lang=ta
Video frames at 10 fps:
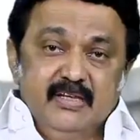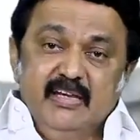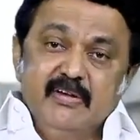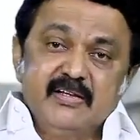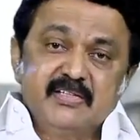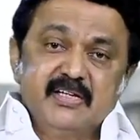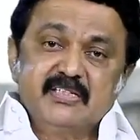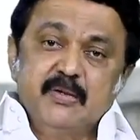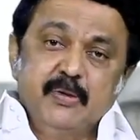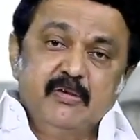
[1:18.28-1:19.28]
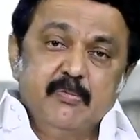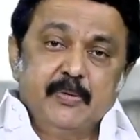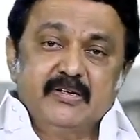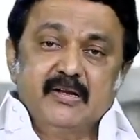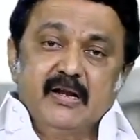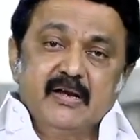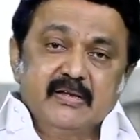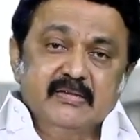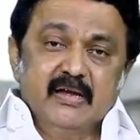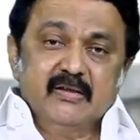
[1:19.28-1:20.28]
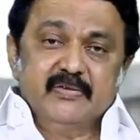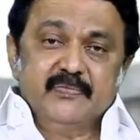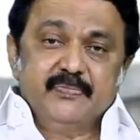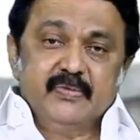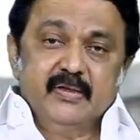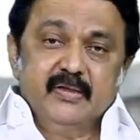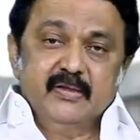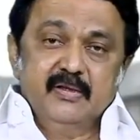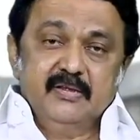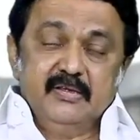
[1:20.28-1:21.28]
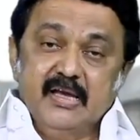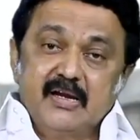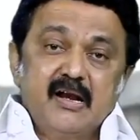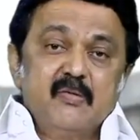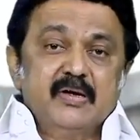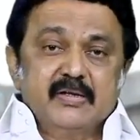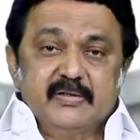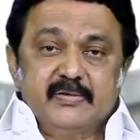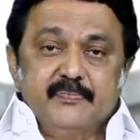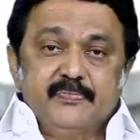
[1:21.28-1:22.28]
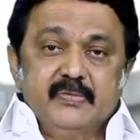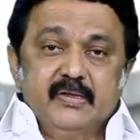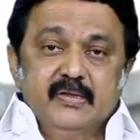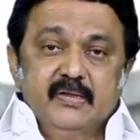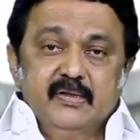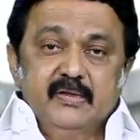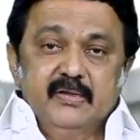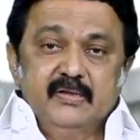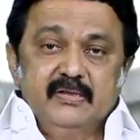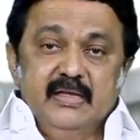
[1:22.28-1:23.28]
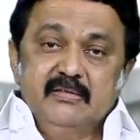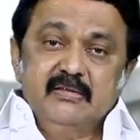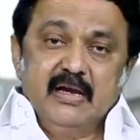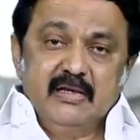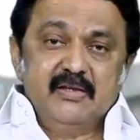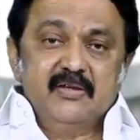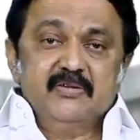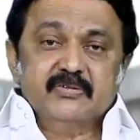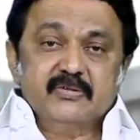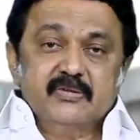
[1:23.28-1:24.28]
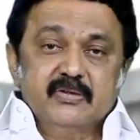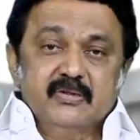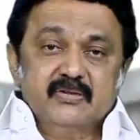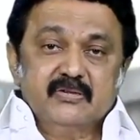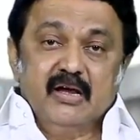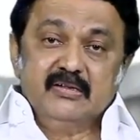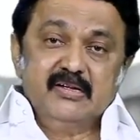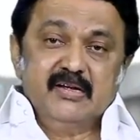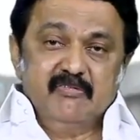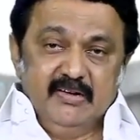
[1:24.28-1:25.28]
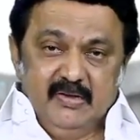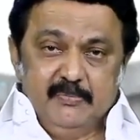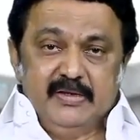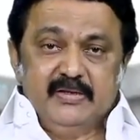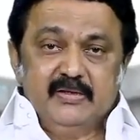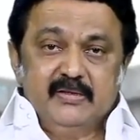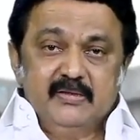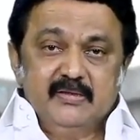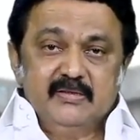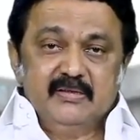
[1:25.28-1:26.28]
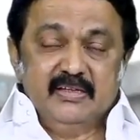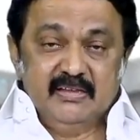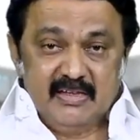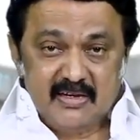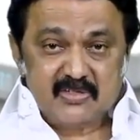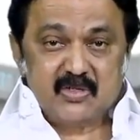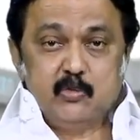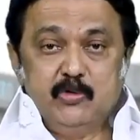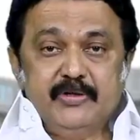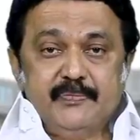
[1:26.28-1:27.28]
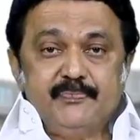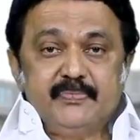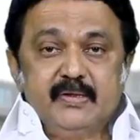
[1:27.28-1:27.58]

தீவிர சிகிச்சை பிரிவு படுக்கைகளாக இருந்தாலும் ஏராளமாக இருக்குது எந்த அலையையும் தாங்குகிற வல்லமை இந்த அரசுக்கு உண்டு